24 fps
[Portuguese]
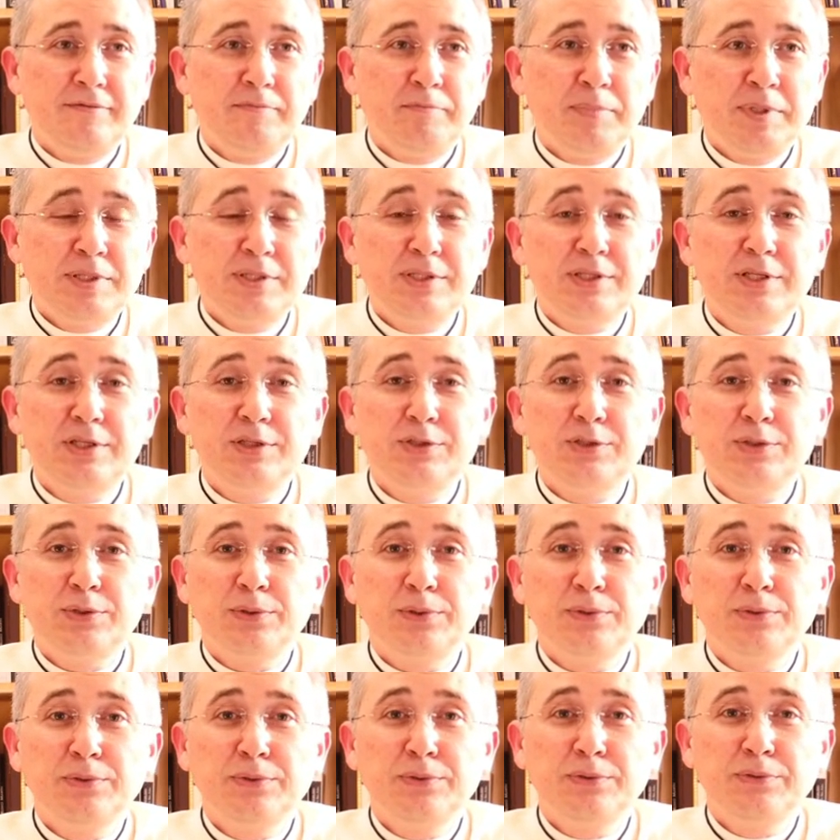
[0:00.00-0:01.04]

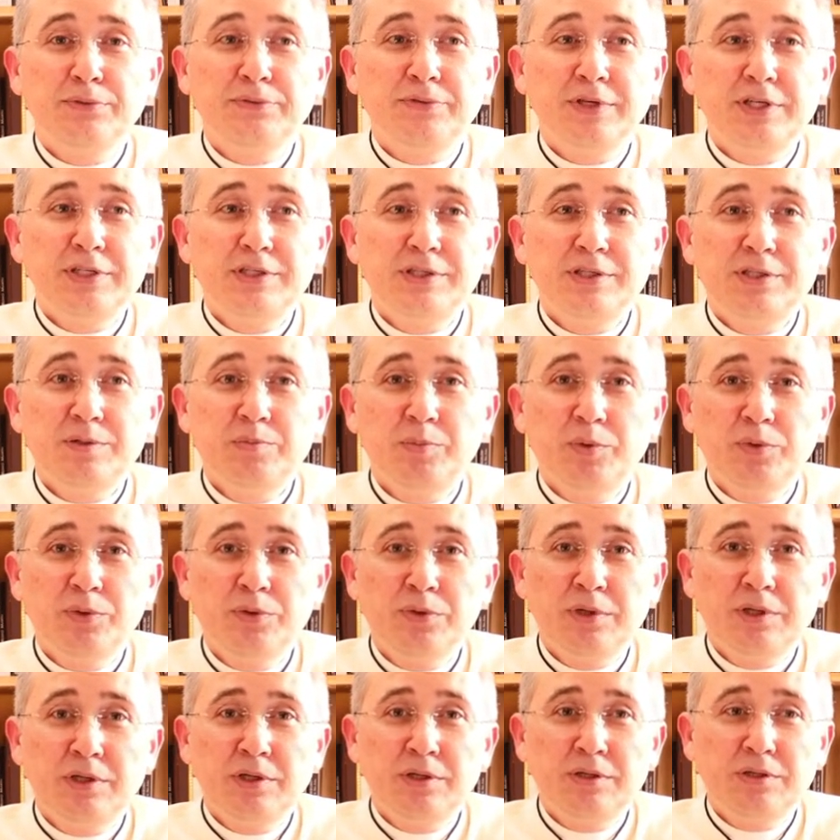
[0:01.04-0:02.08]
pesquisou no
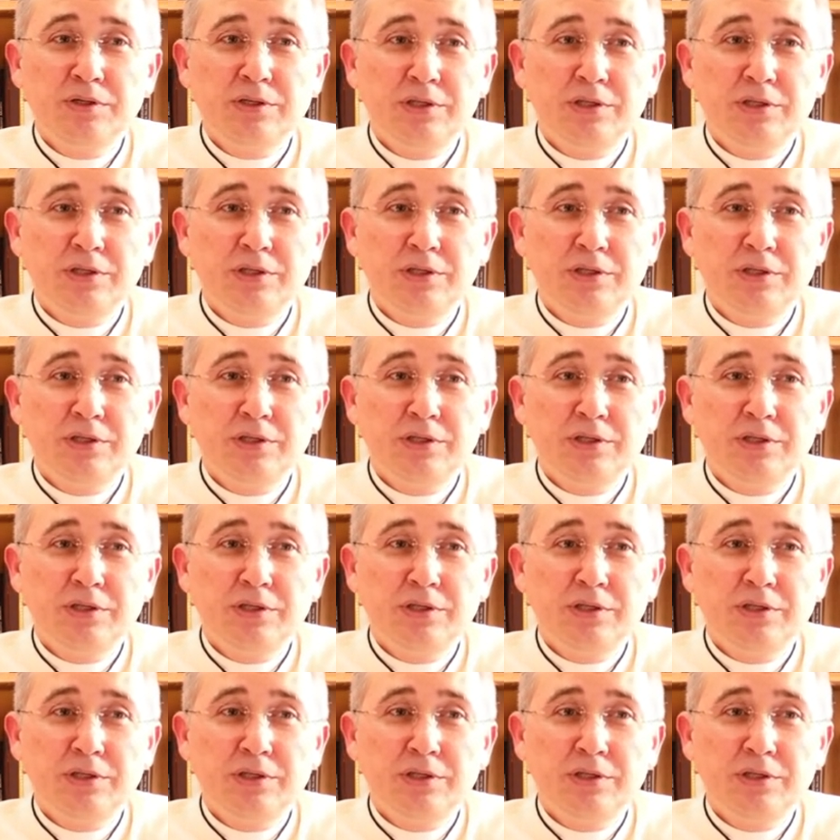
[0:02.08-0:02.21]
Facebook.